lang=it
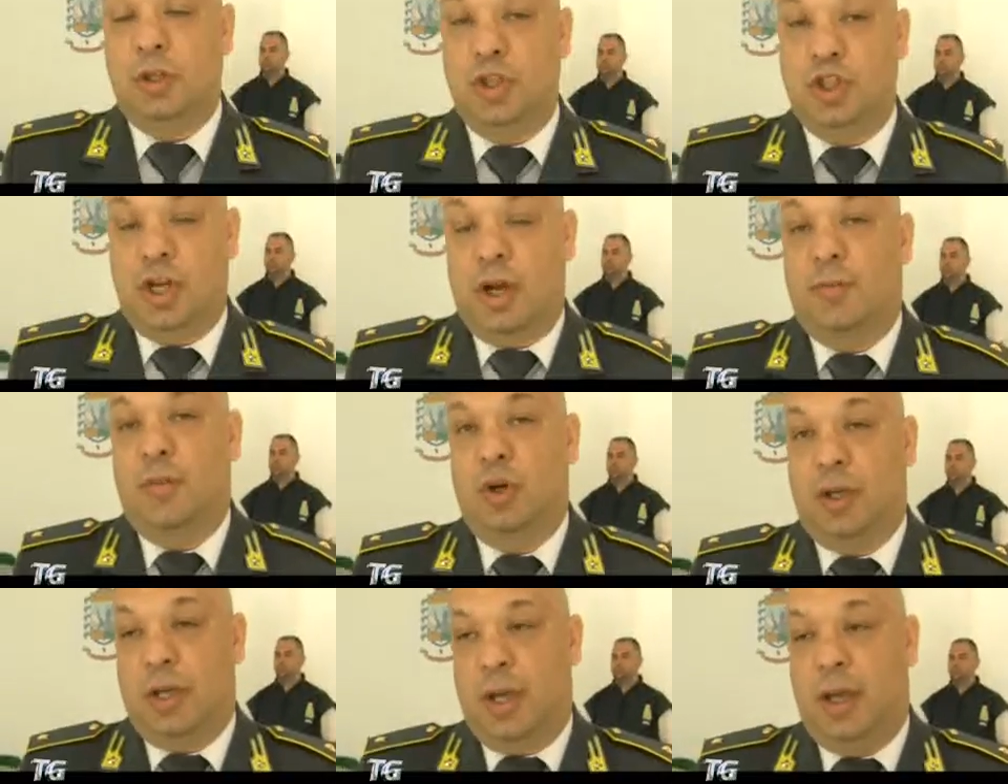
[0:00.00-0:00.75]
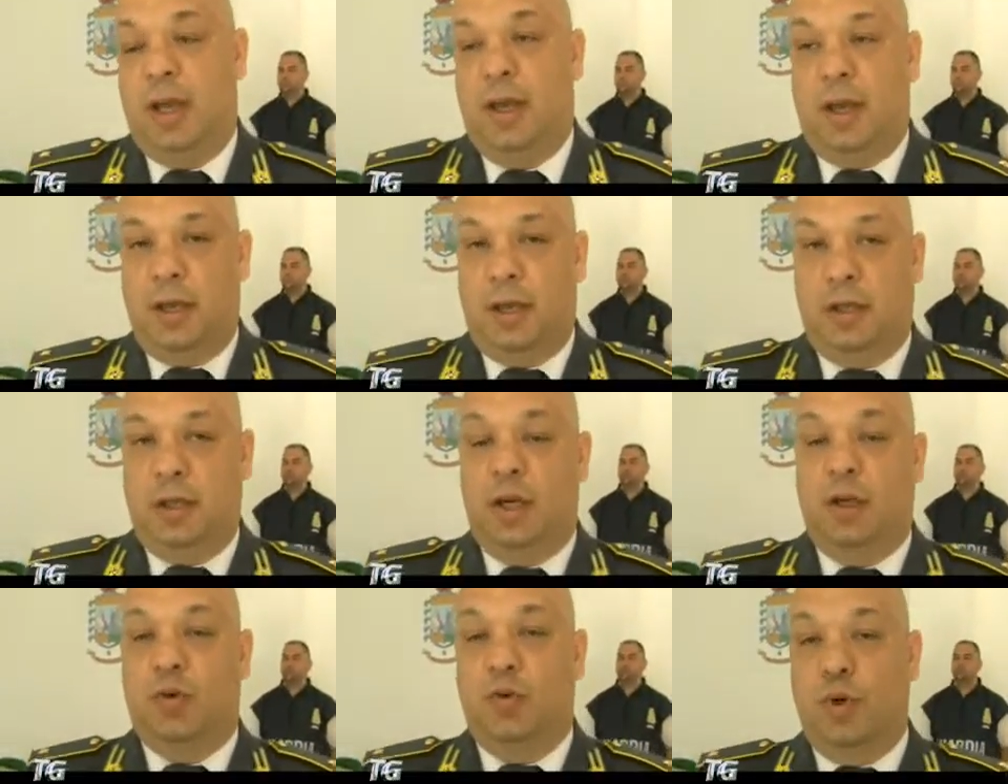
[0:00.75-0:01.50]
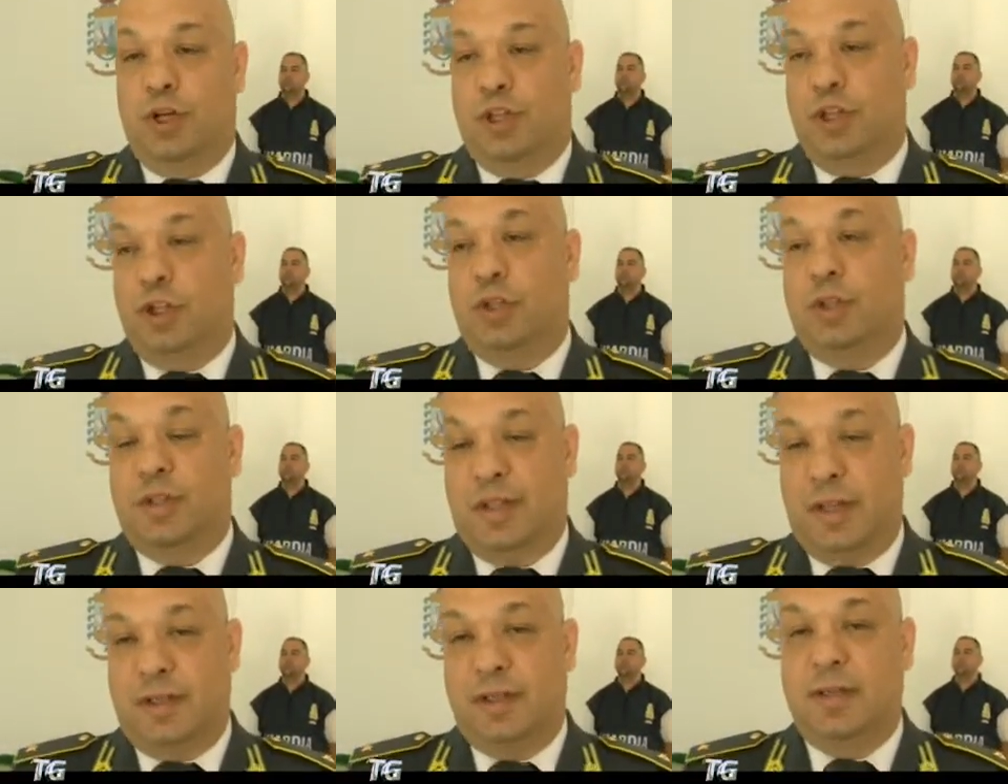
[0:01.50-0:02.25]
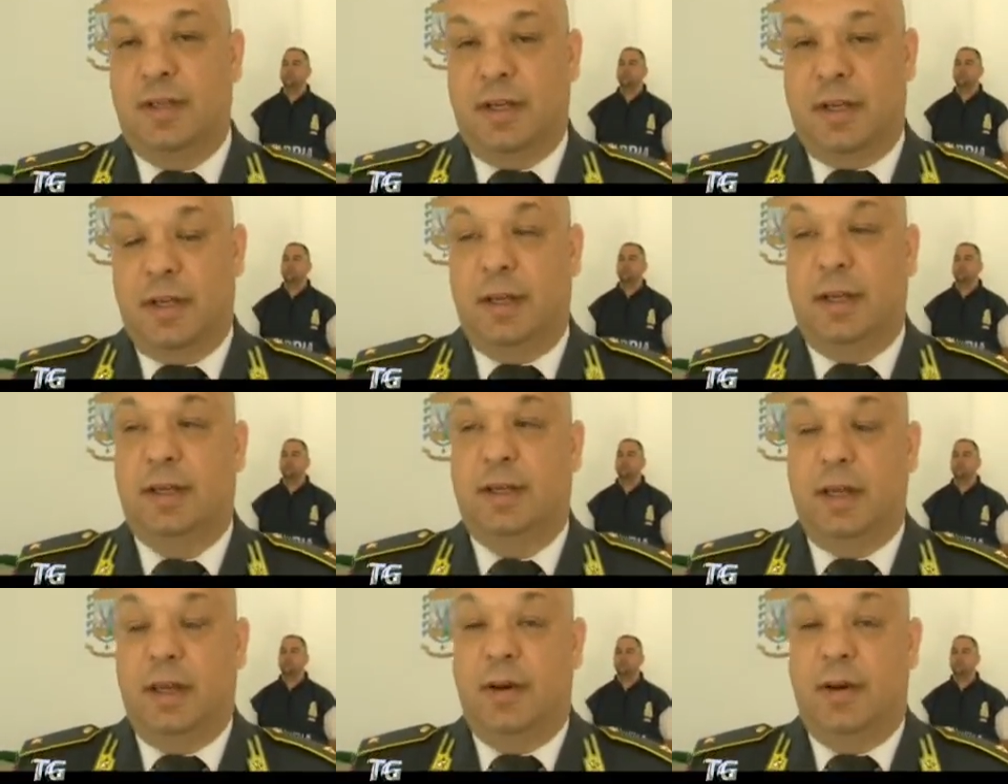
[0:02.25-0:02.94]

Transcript: Diciamo che eh, in alcune circostanze eh,